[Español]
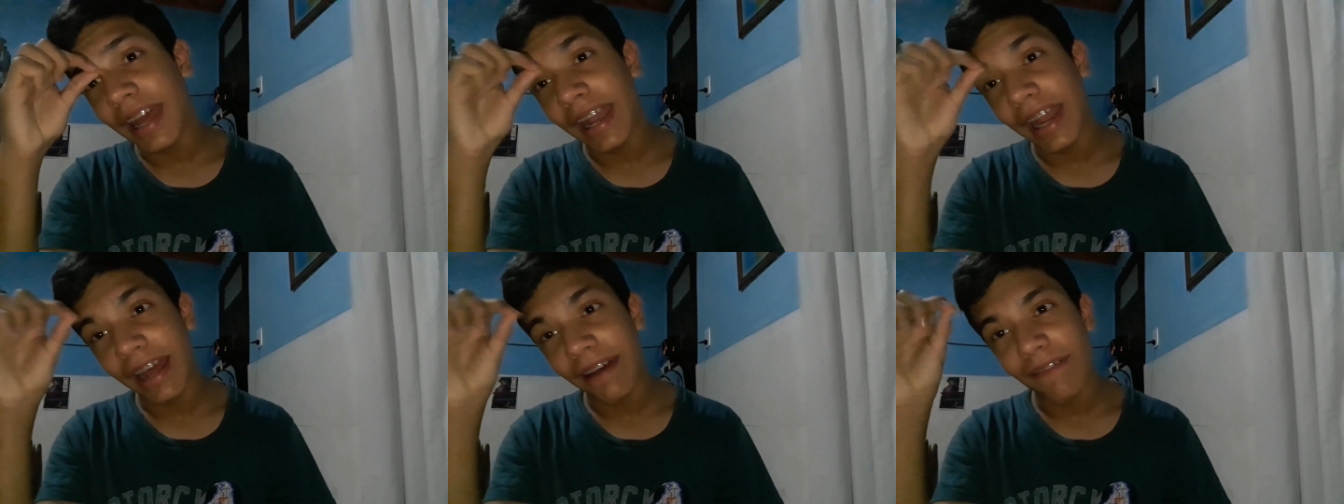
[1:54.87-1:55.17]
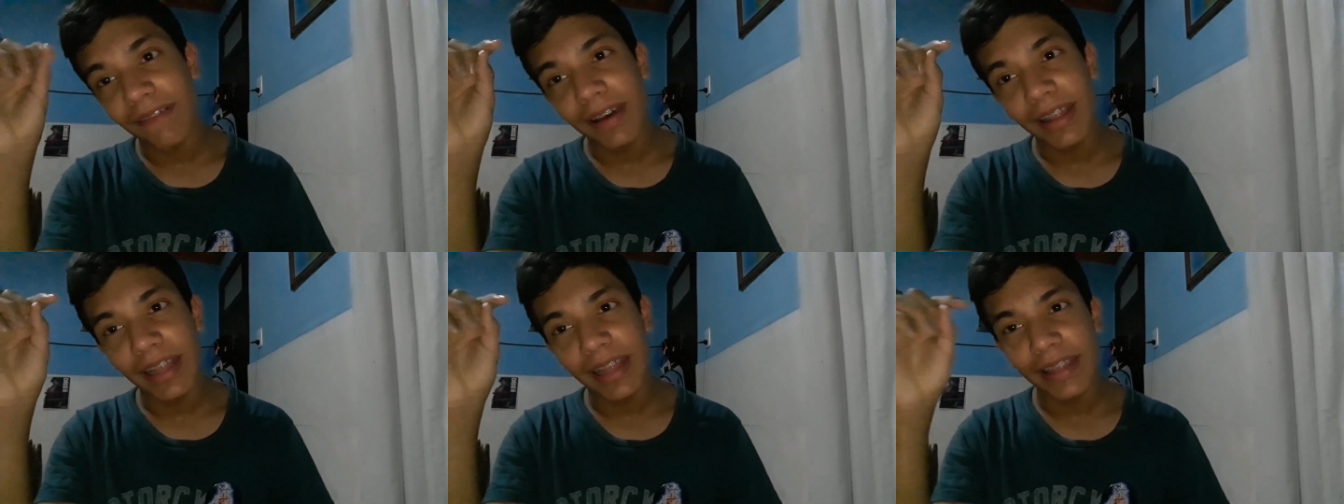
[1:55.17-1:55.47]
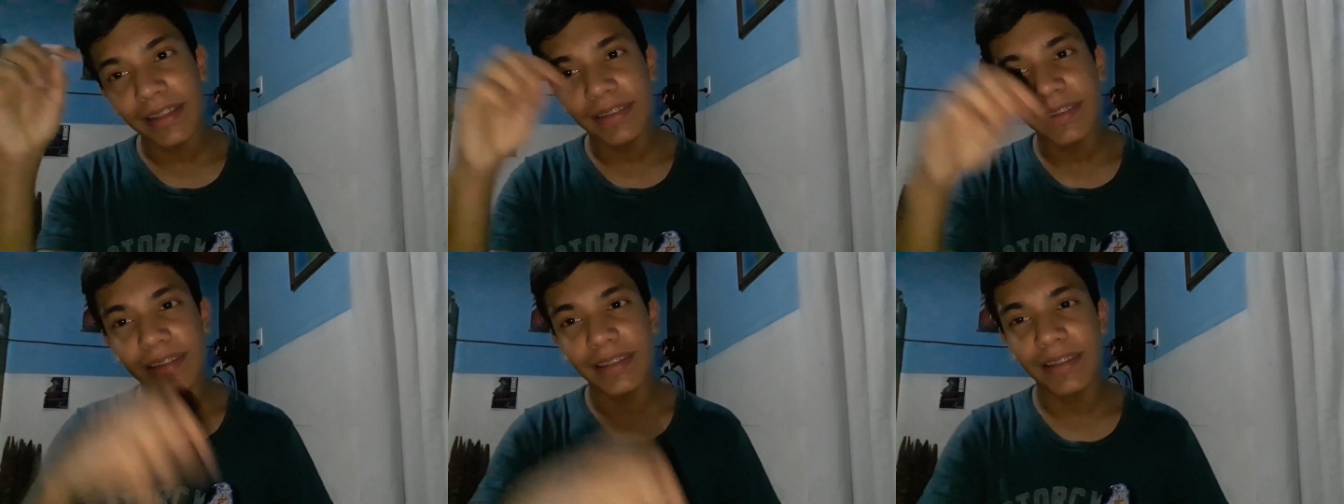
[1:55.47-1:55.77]

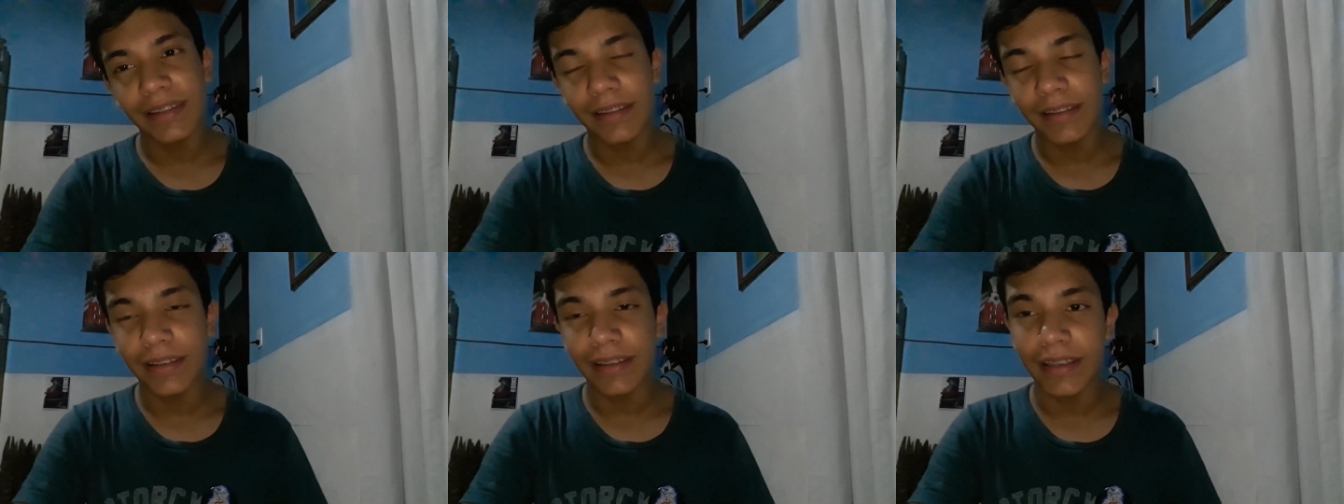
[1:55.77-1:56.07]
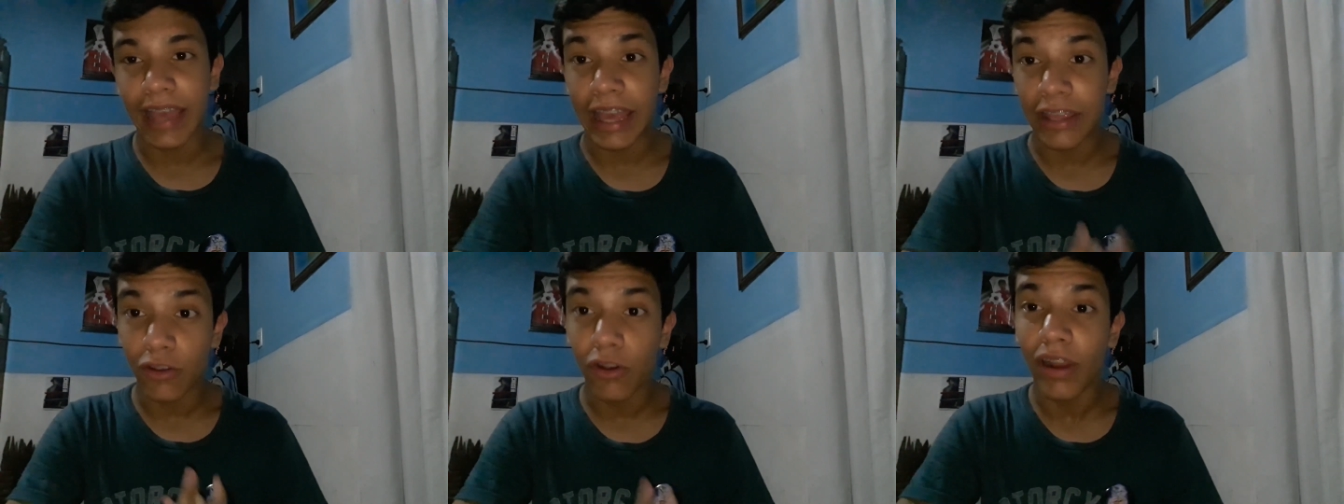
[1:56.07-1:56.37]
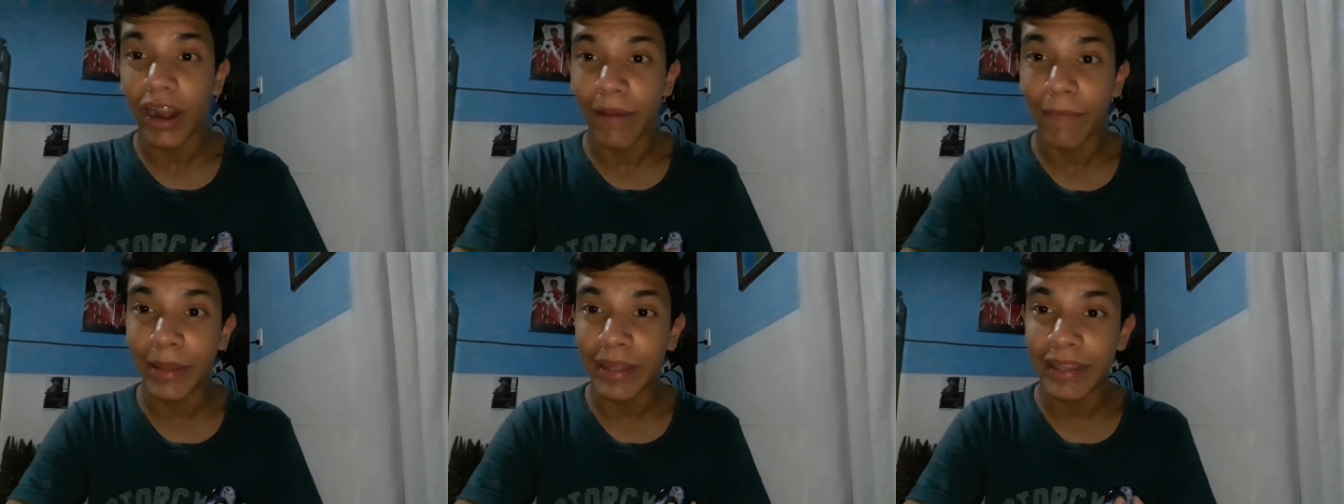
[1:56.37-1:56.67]
grabadas que yo
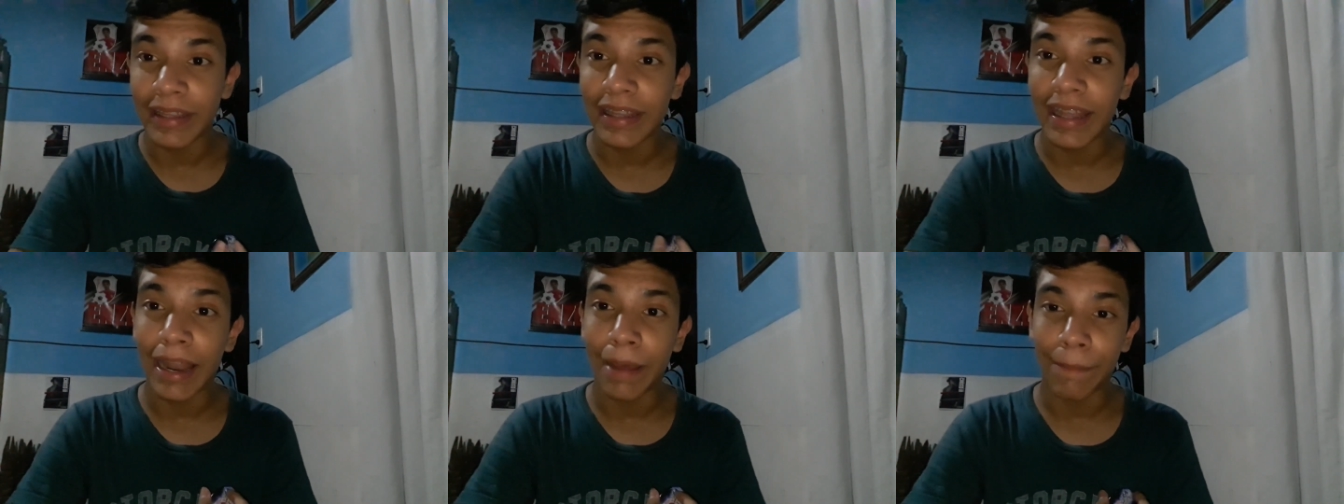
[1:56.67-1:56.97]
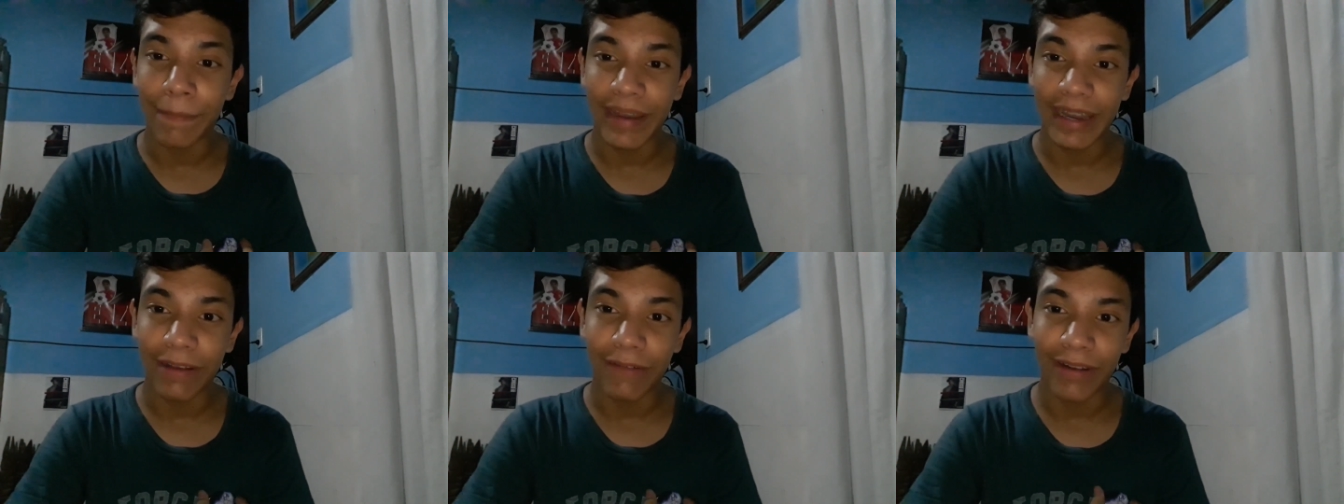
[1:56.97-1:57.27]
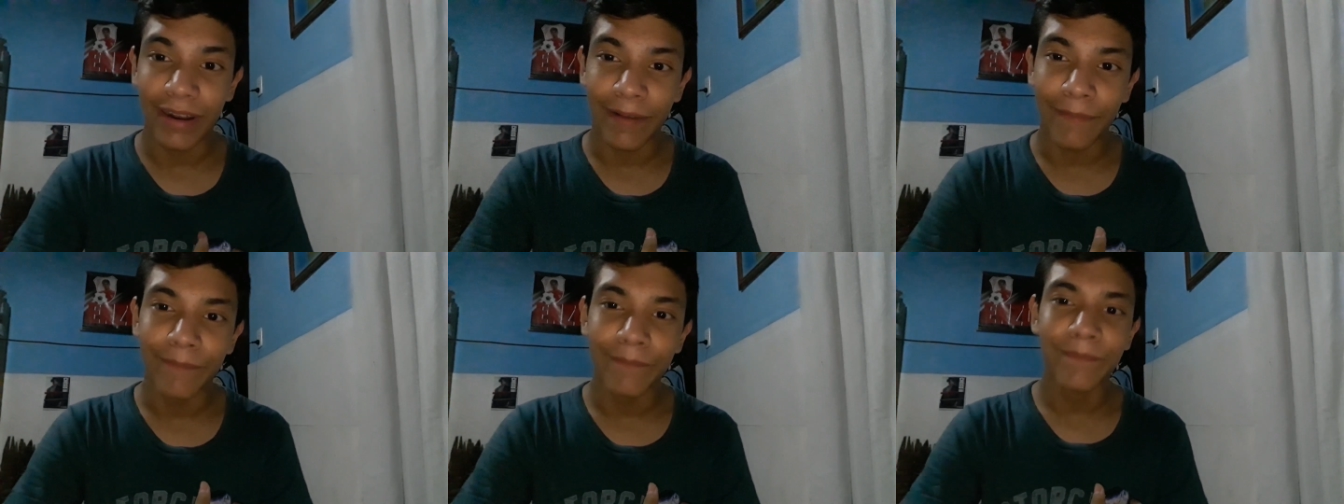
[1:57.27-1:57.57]
grabé desde la película.